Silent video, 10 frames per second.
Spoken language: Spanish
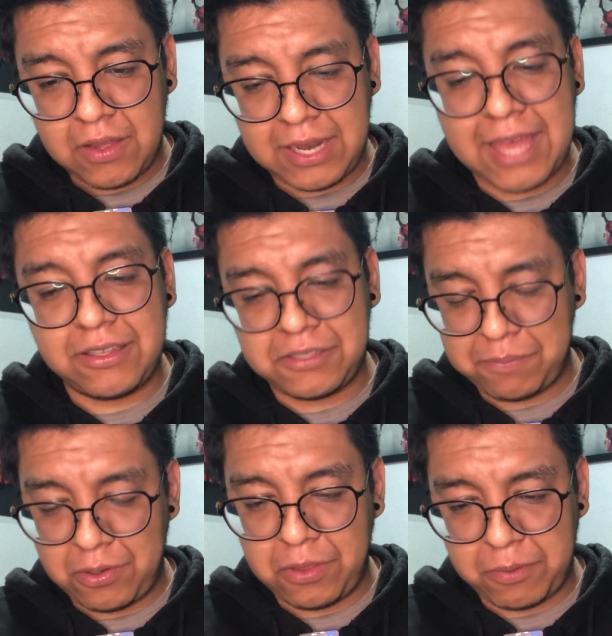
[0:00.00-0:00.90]
La
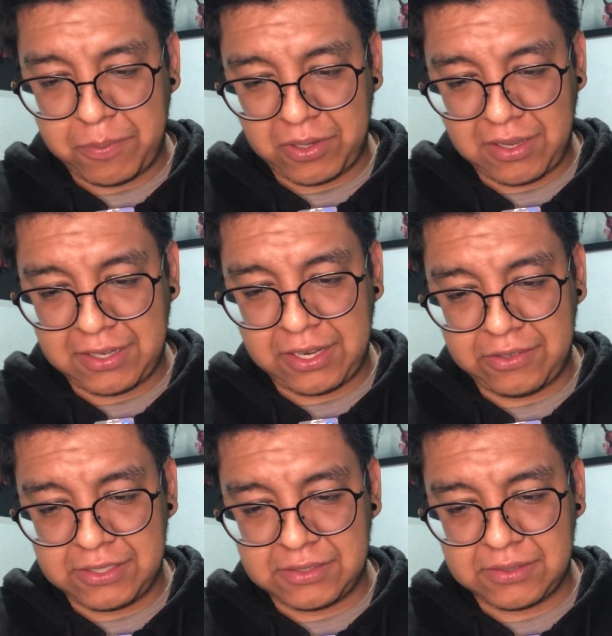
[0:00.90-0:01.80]
discípulo de Poe, porque
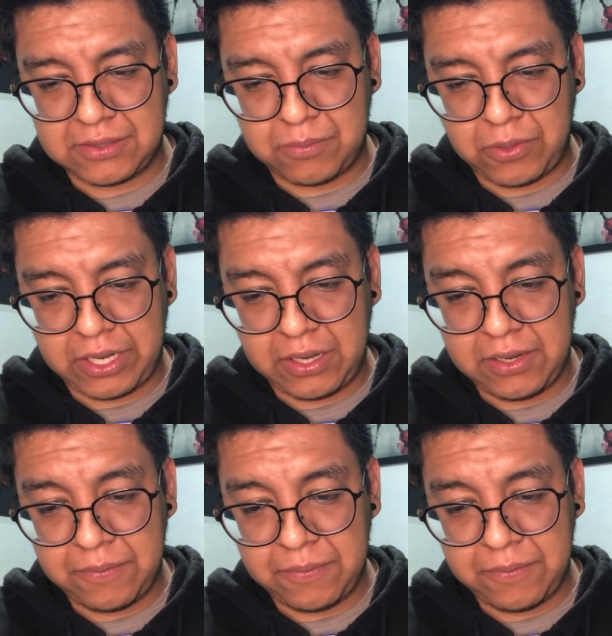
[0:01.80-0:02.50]
creo que es mujer.